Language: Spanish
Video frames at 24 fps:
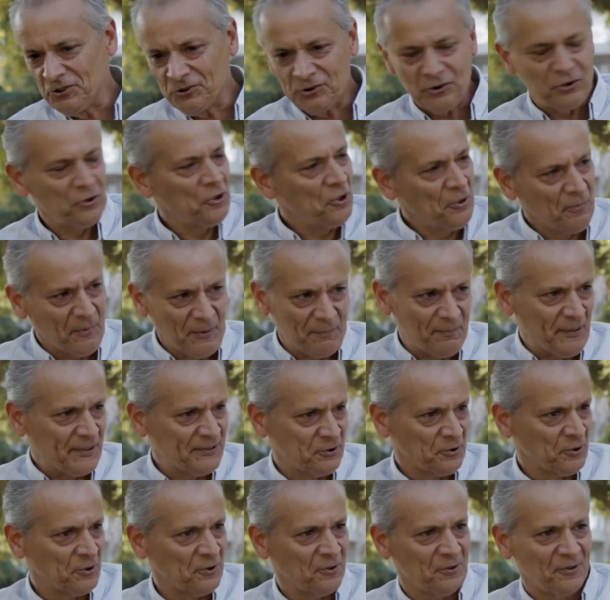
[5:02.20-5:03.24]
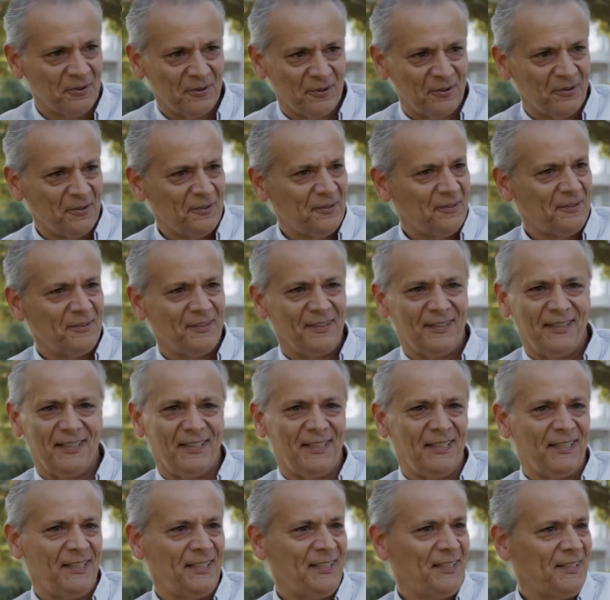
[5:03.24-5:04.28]
no solo me pasó
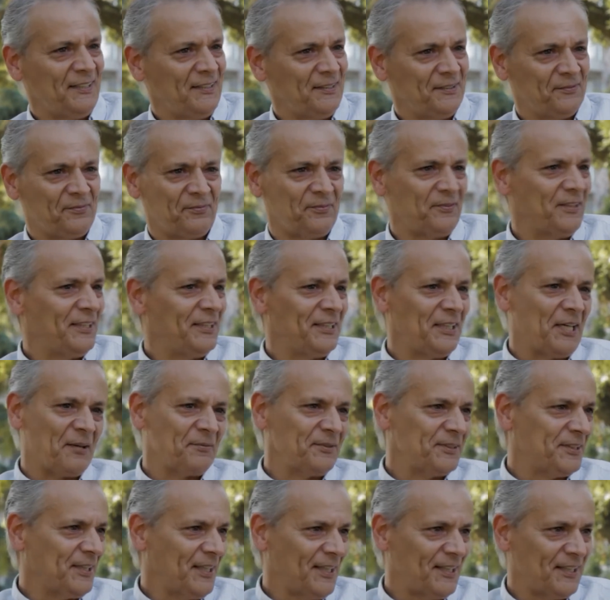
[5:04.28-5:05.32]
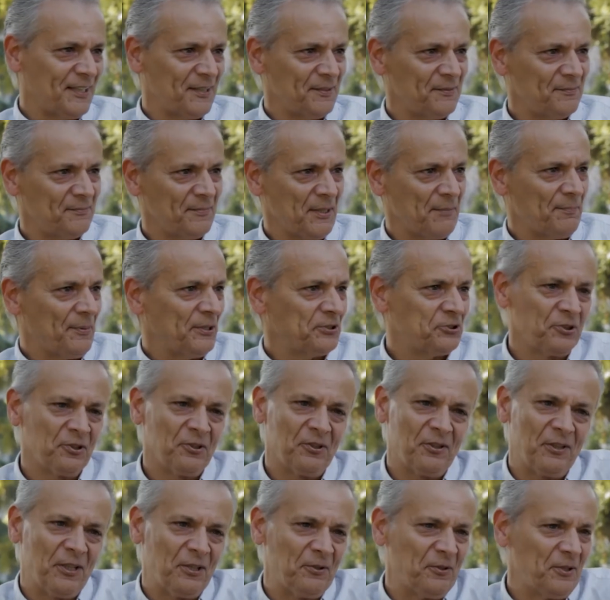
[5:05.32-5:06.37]
en el, en el arbitraje, me
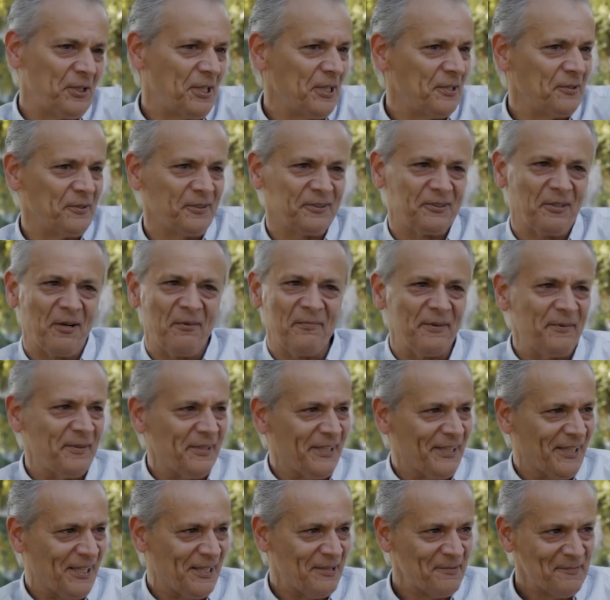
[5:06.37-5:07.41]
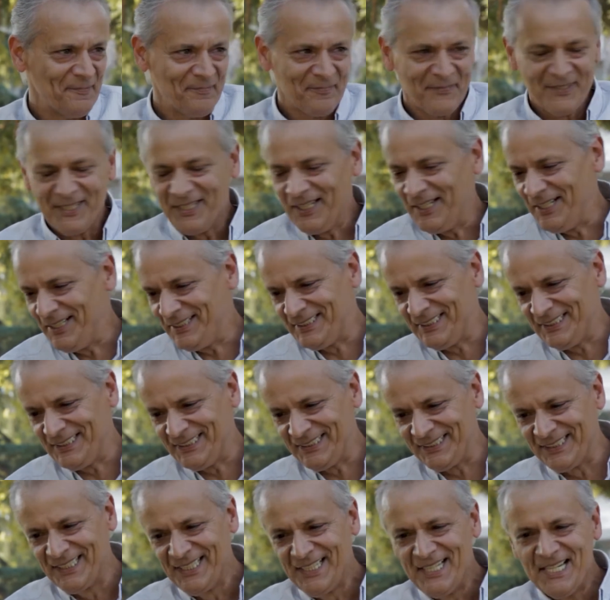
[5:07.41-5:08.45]
pasó a lo largo de toda mi vida.
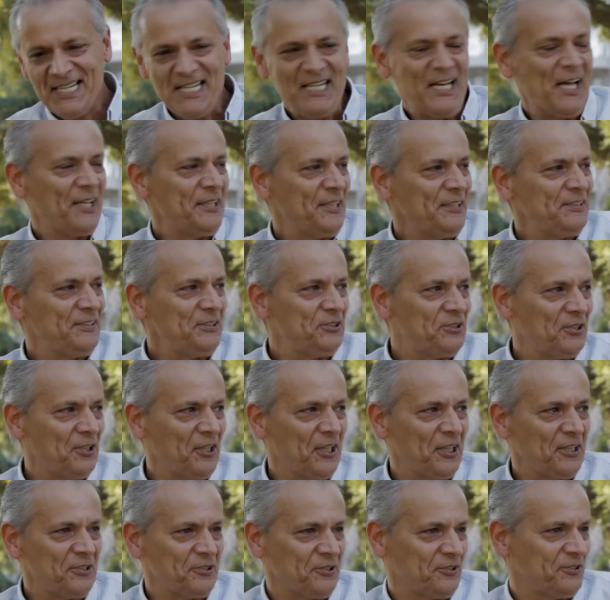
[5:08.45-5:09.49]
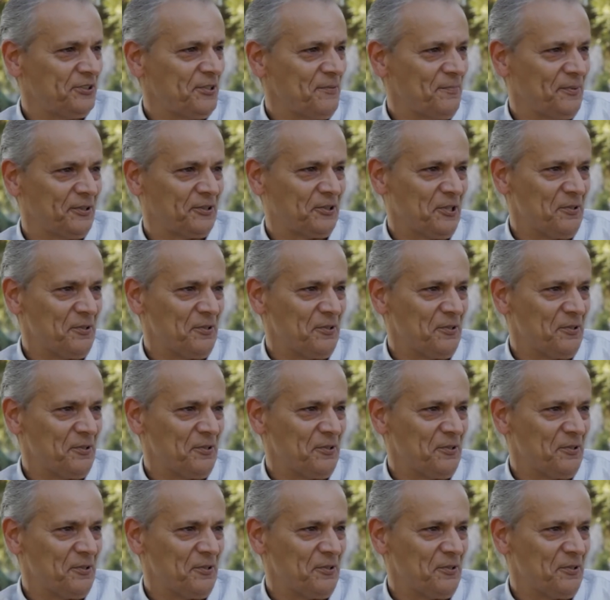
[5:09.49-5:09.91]
las decisiones que yo siempre